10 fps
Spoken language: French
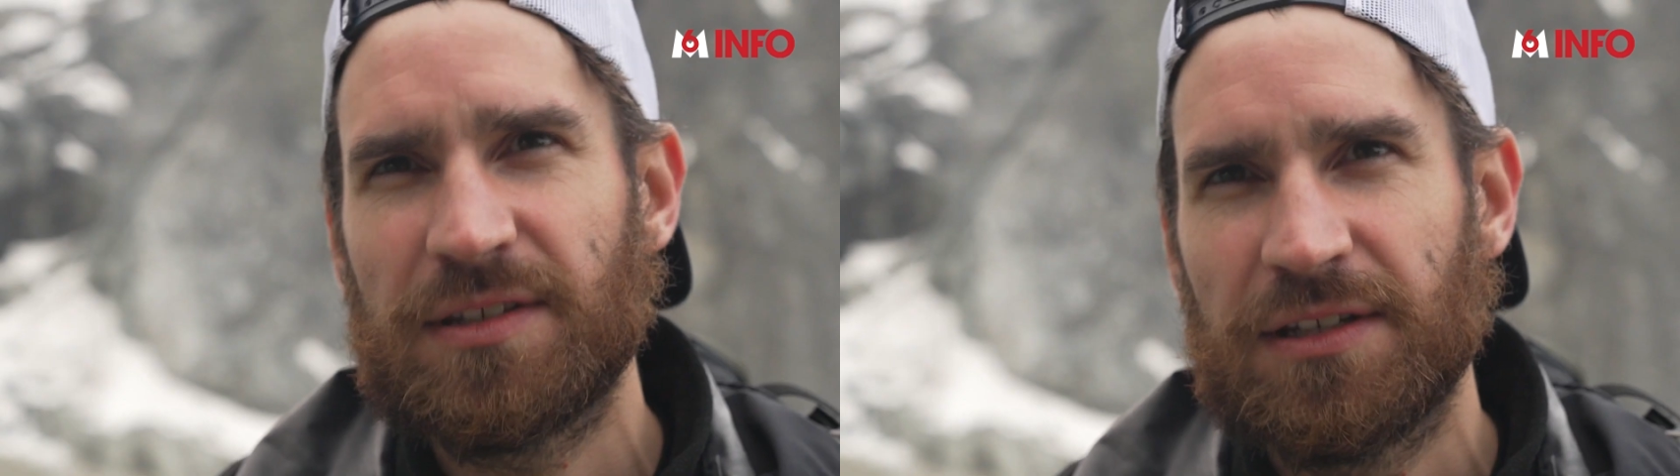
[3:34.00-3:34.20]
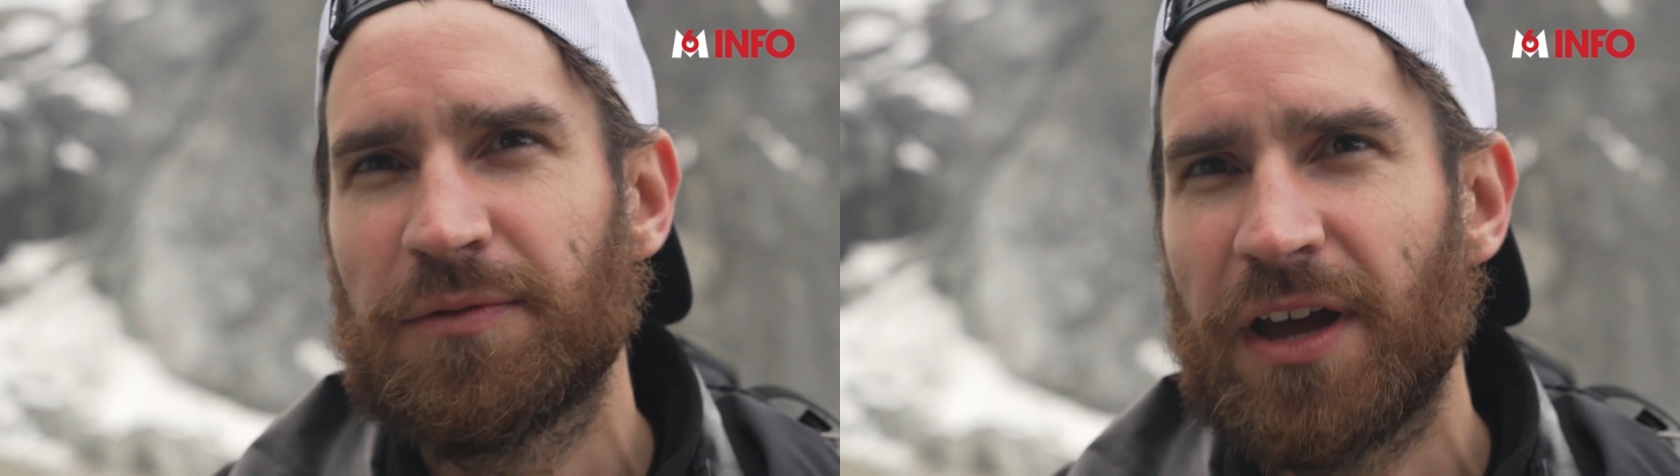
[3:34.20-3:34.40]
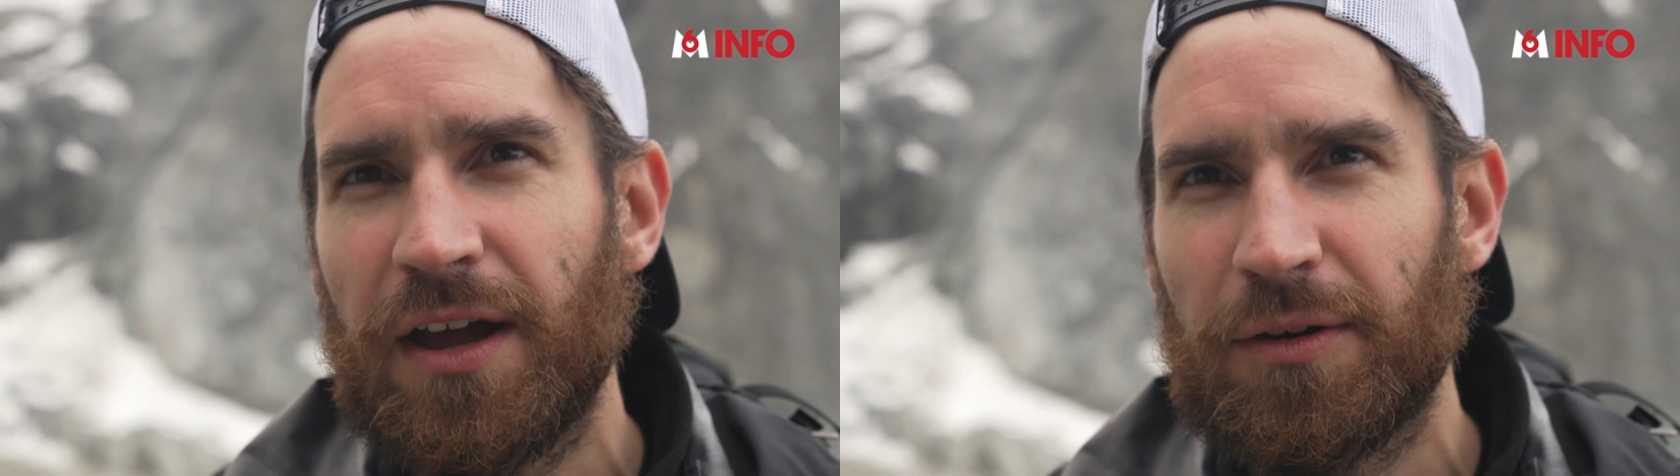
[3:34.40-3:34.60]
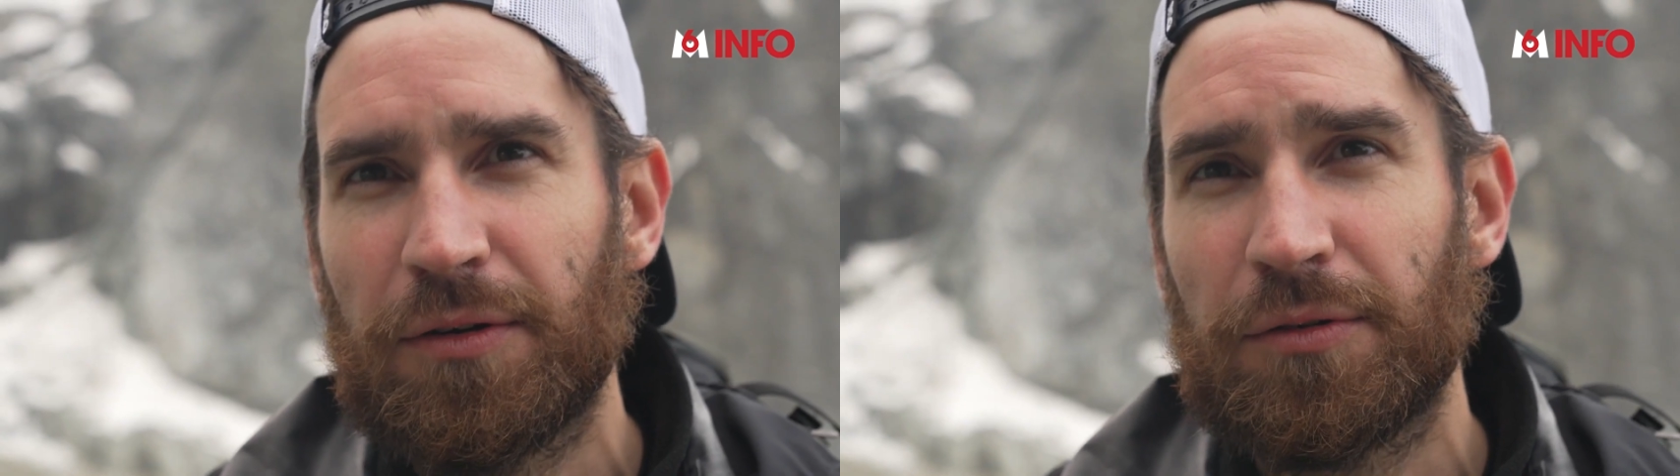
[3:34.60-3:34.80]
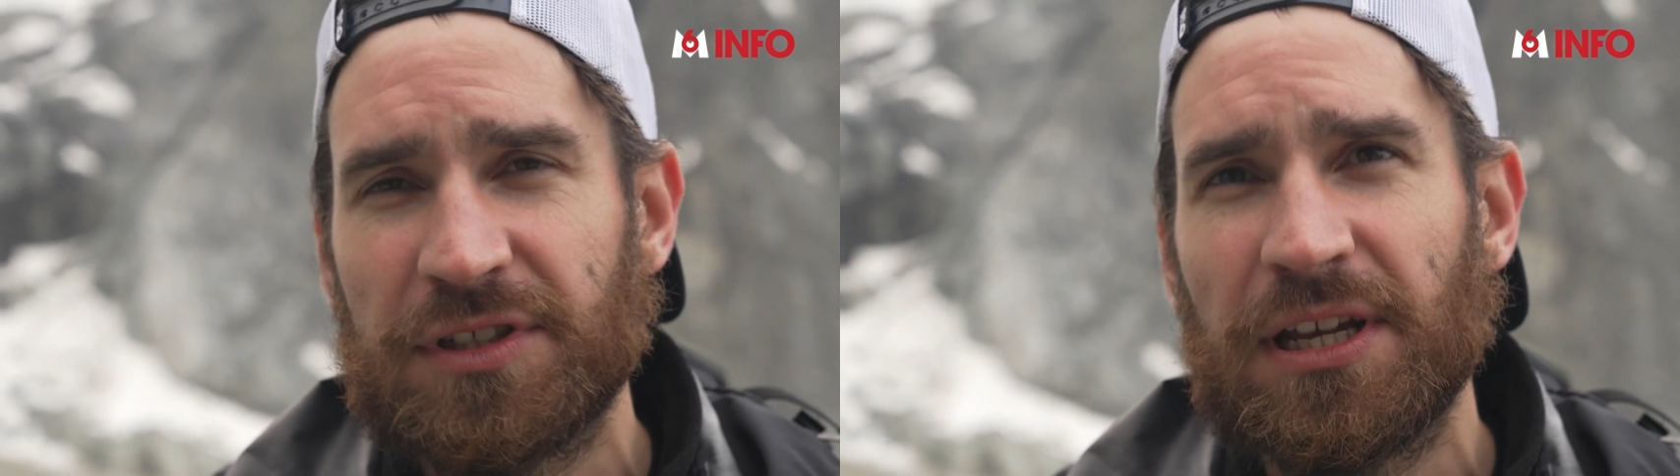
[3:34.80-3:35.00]
c'est une vraie
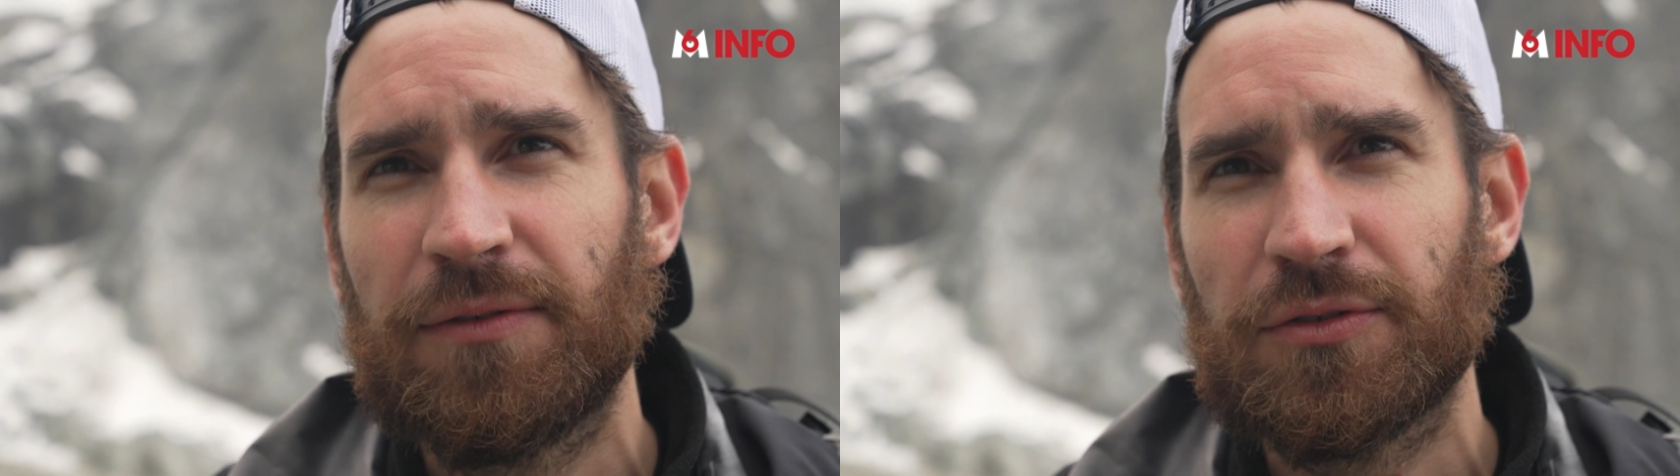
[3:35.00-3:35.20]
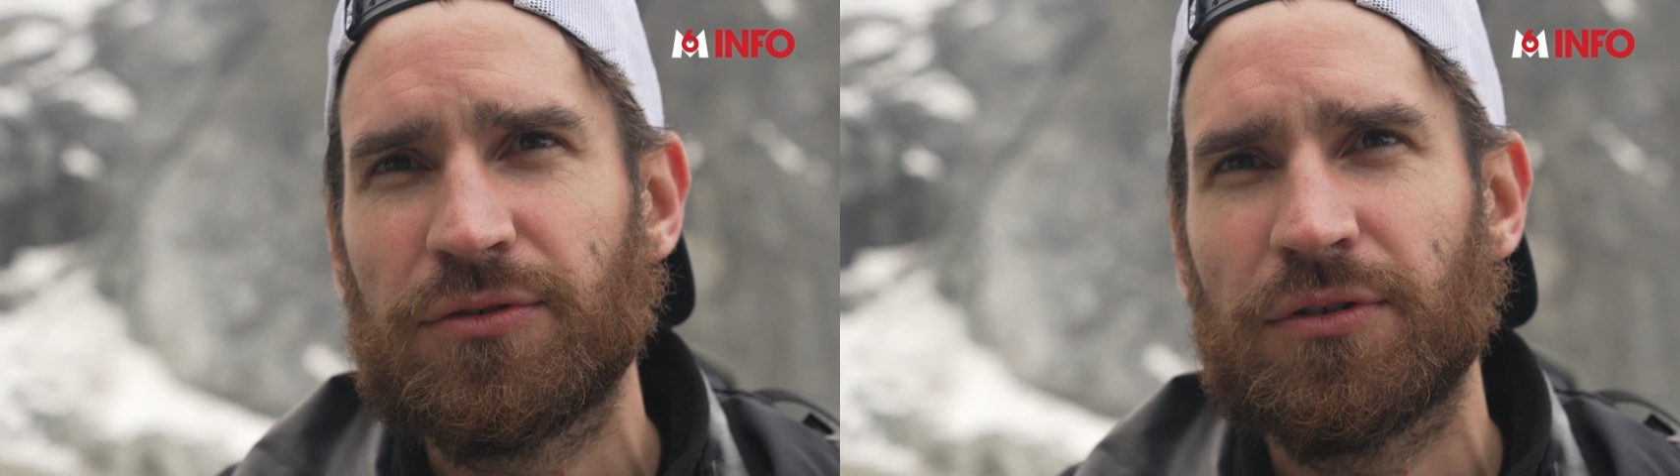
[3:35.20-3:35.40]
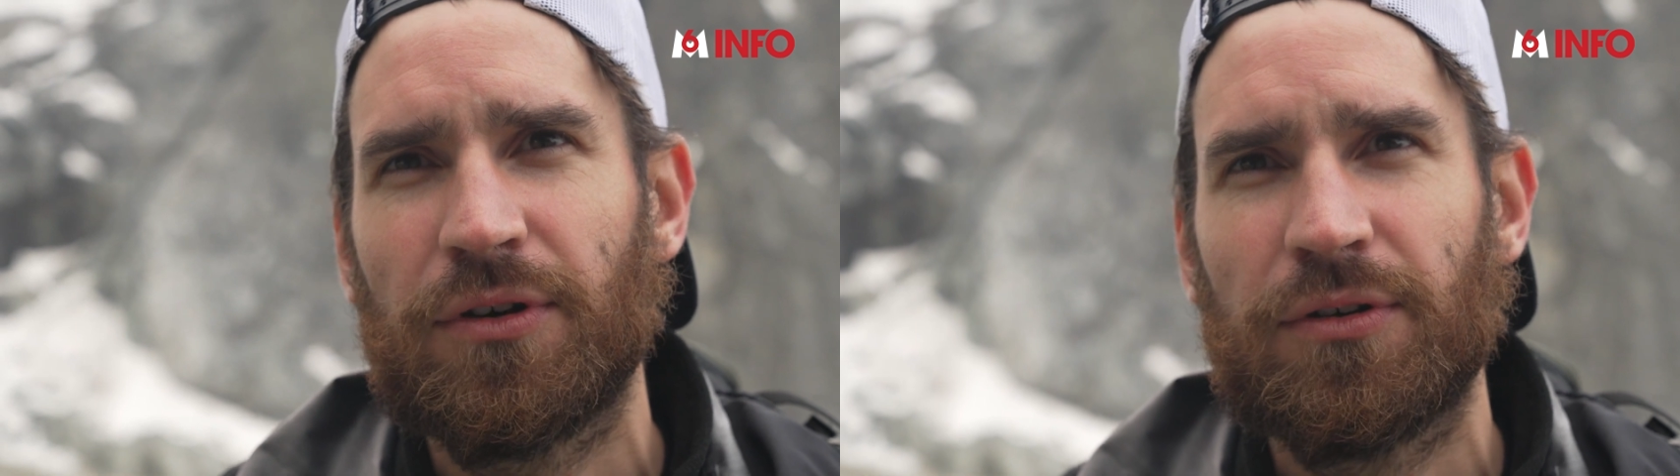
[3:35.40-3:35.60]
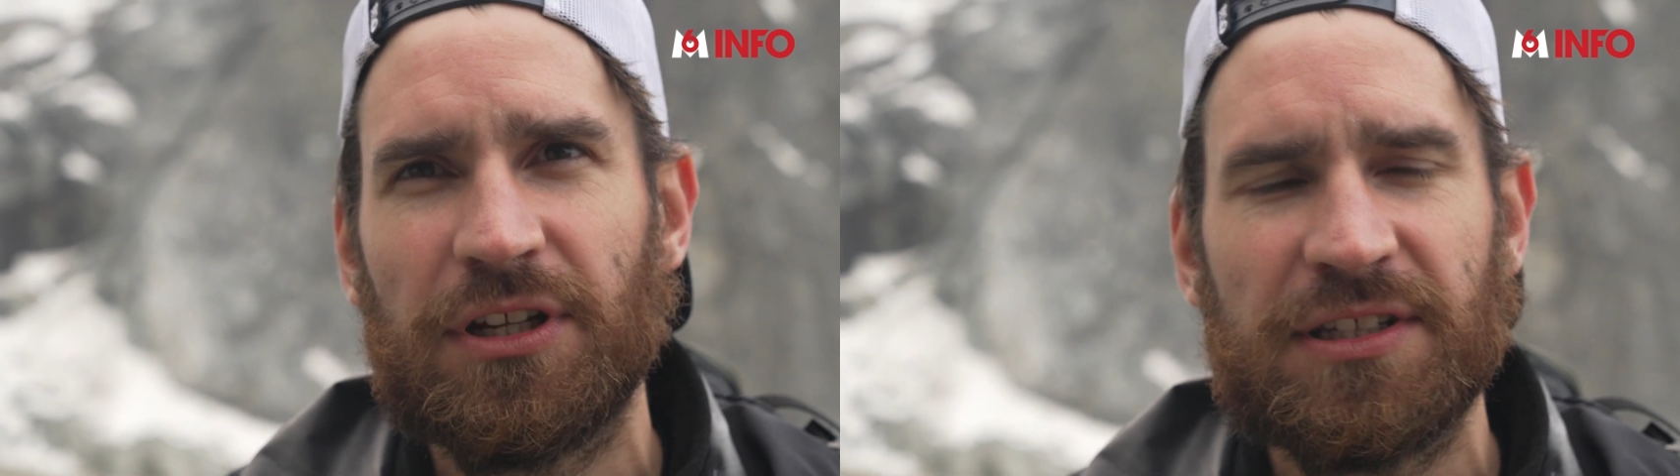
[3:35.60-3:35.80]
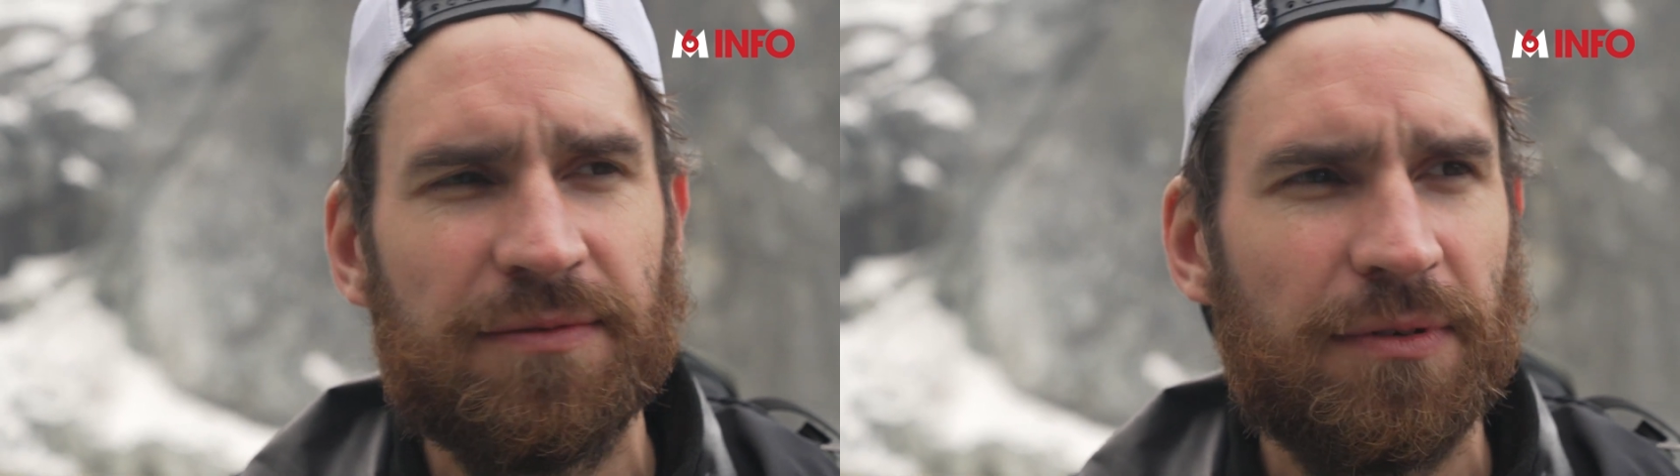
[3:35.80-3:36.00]
euh, aussi aventure euh,
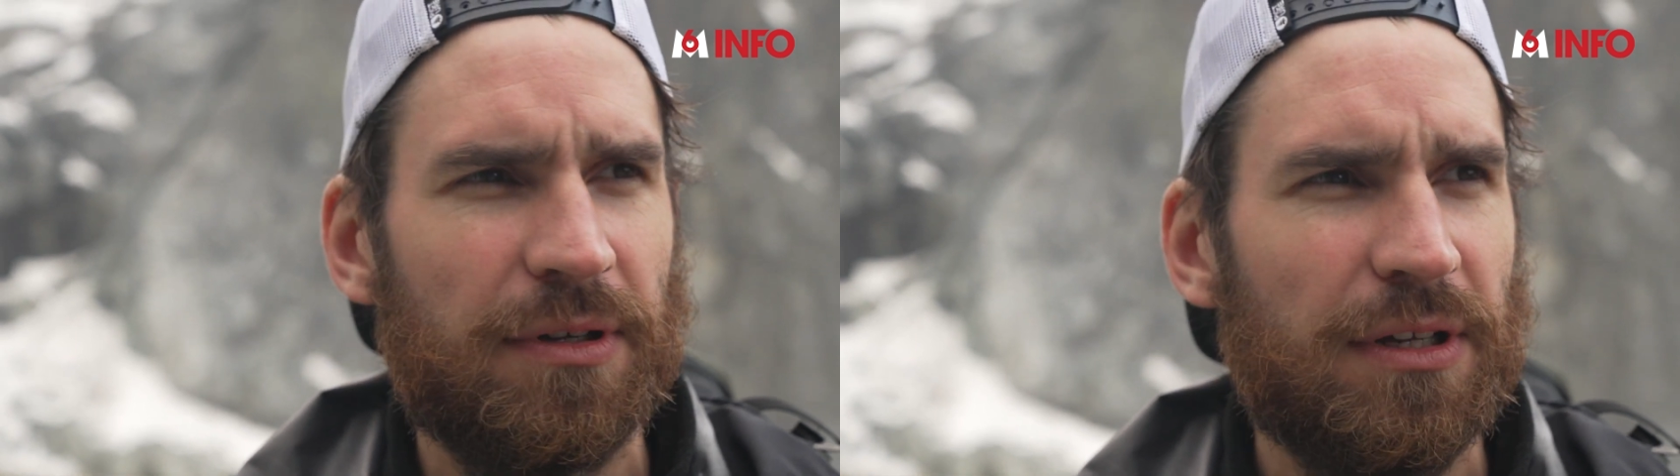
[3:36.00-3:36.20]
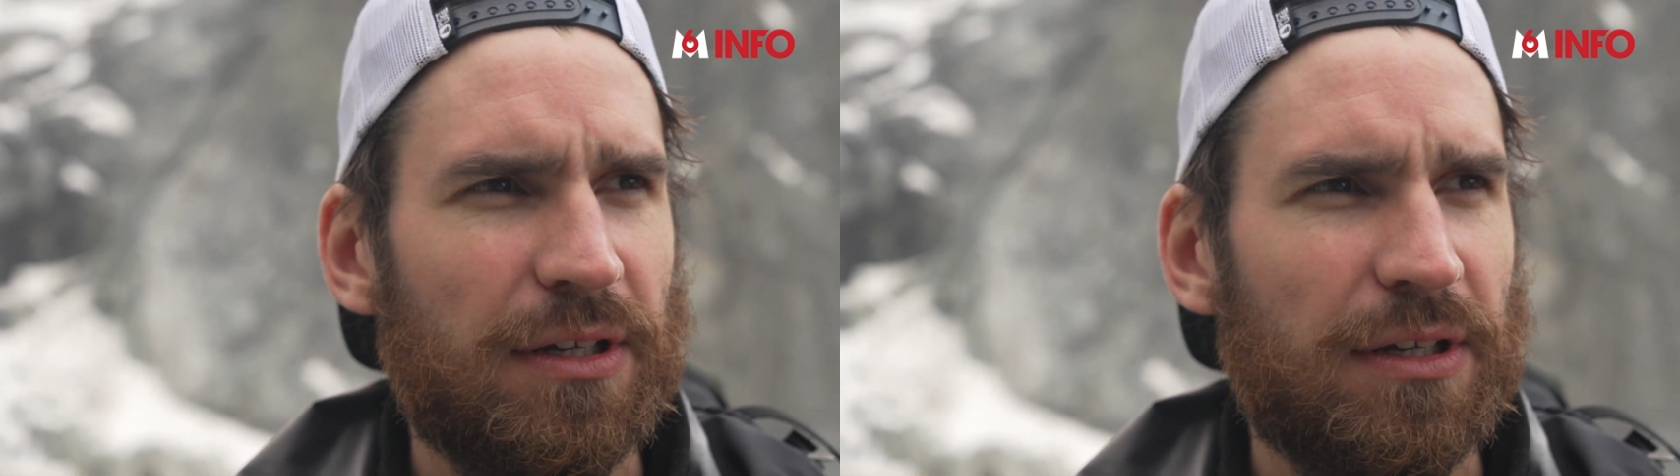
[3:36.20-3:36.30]
collective.